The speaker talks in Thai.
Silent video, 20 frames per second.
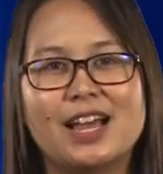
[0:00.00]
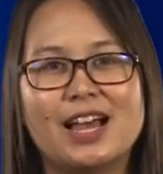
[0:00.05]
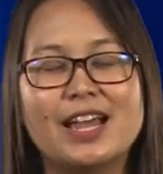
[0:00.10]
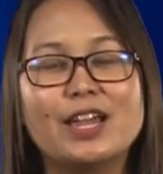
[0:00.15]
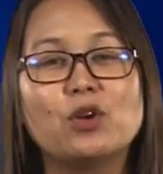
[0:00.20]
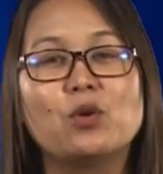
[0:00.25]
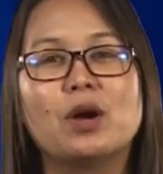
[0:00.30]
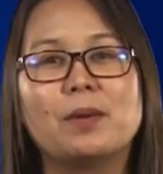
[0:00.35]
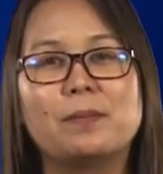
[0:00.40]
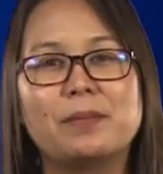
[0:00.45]
ให้
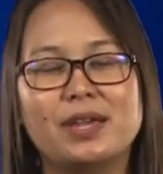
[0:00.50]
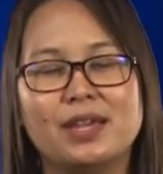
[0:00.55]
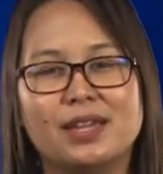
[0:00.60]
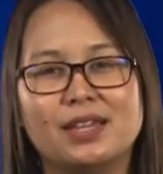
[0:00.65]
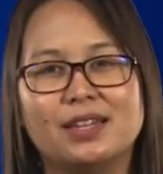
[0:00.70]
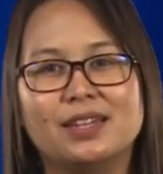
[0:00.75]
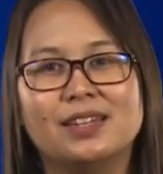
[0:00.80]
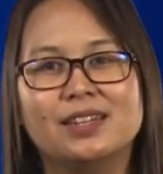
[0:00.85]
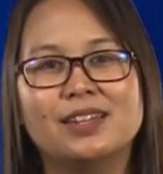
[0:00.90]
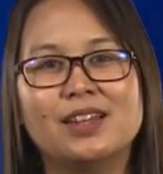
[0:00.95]
ความเห็
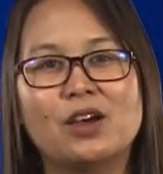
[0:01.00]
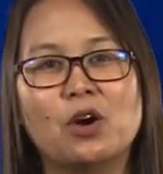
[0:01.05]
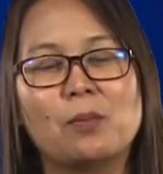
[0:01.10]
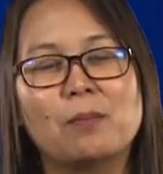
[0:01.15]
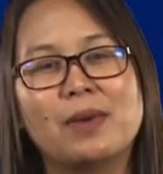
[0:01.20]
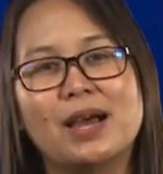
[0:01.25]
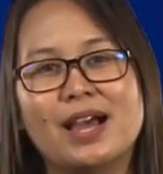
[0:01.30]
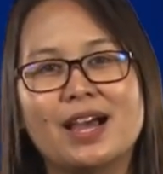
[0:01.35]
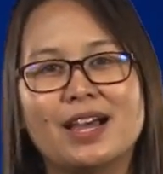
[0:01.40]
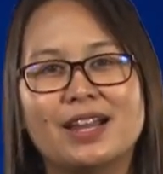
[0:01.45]
นออก
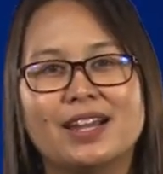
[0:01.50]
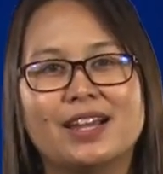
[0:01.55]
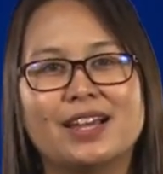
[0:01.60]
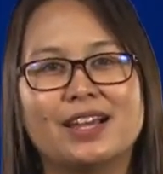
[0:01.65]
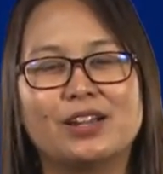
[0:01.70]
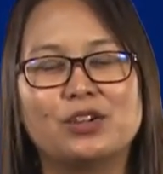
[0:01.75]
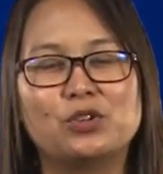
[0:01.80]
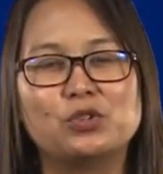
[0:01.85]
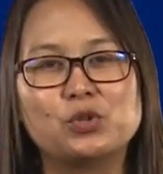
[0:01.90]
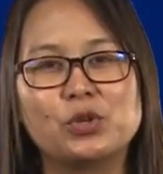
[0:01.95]
มานะ
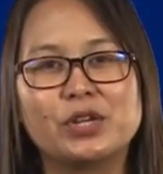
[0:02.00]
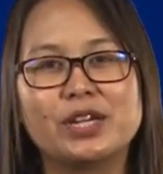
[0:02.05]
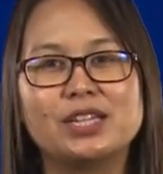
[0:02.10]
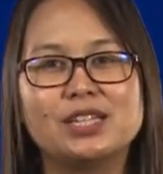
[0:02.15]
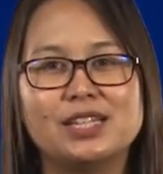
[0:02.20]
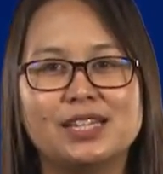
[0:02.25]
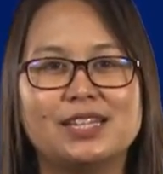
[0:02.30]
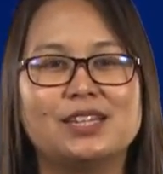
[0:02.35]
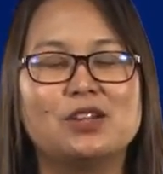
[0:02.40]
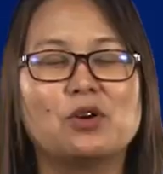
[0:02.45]
คะช่วยกัน
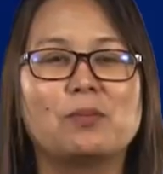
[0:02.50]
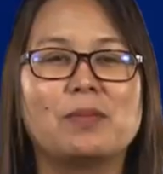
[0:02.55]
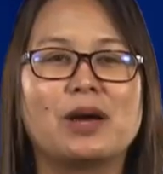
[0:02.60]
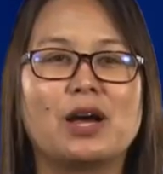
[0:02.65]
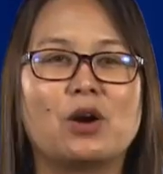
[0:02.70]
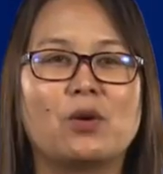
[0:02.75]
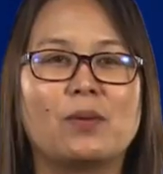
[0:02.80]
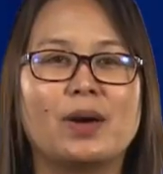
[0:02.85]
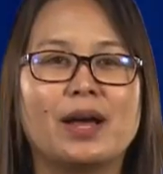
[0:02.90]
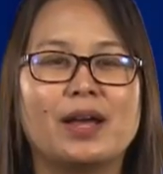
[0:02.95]
คิดออก
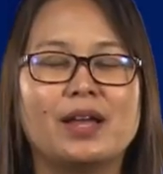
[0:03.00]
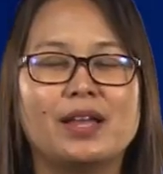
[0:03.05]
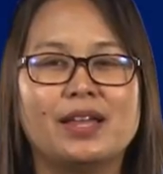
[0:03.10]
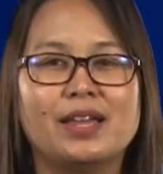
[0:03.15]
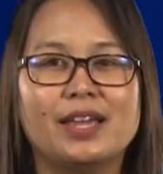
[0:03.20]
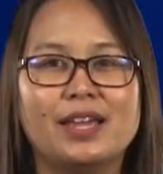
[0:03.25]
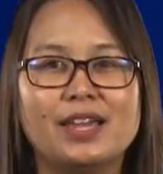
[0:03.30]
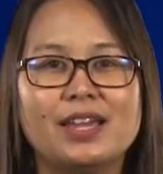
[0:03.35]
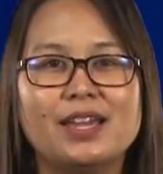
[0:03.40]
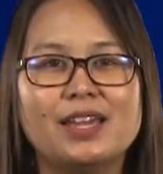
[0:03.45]
มาว่า
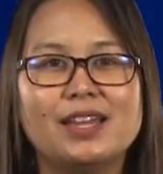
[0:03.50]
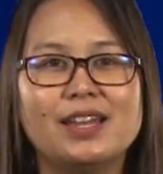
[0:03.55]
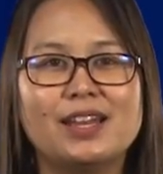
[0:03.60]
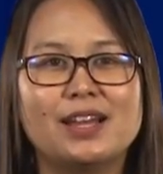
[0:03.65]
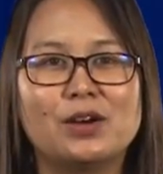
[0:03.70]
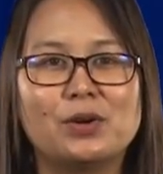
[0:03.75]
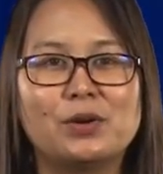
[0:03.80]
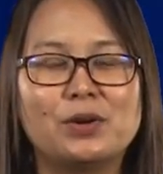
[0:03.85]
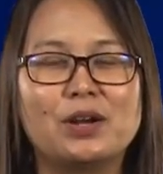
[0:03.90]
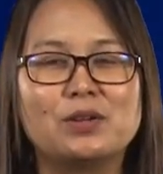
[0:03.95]
เอ๊
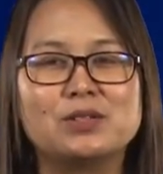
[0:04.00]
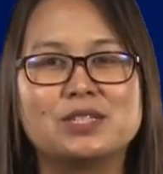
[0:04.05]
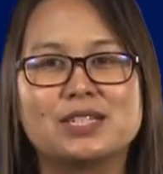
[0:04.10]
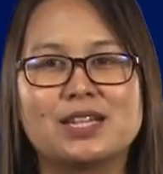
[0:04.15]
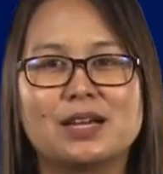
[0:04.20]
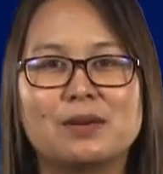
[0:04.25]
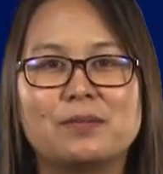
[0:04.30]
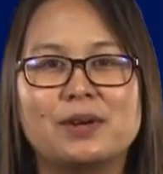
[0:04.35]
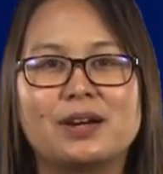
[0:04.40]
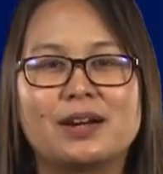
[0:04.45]
แล้วเราจะ
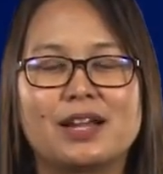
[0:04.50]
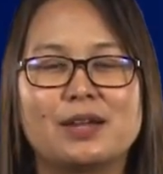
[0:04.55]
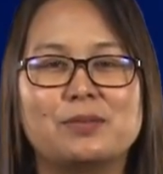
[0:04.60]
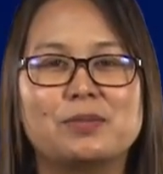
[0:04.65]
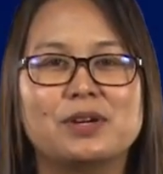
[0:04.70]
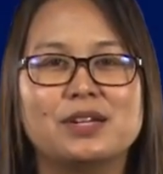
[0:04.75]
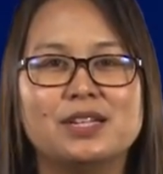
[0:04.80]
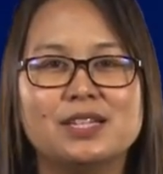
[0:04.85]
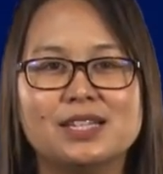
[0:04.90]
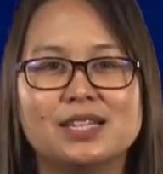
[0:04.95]
ทำอะไร
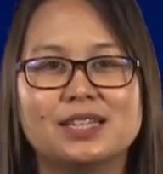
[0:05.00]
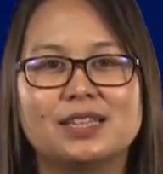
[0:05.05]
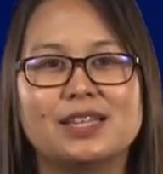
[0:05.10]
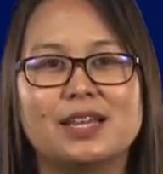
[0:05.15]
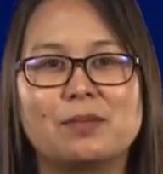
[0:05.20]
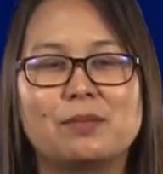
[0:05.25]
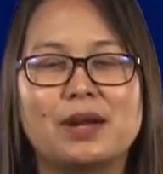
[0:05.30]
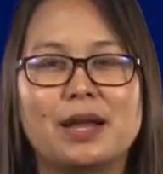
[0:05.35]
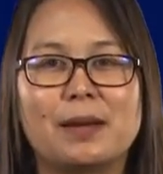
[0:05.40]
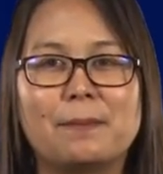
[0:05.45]
เพื่อที่จะเต
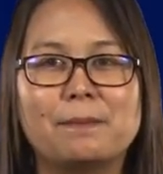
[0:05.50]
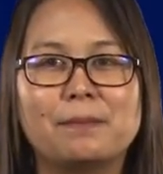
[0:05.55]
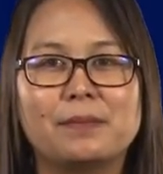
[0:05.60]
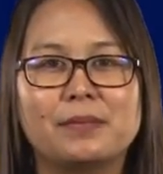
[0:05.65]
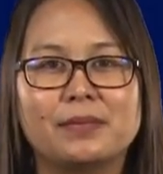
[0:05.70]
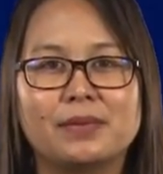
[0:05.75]
รียมรับ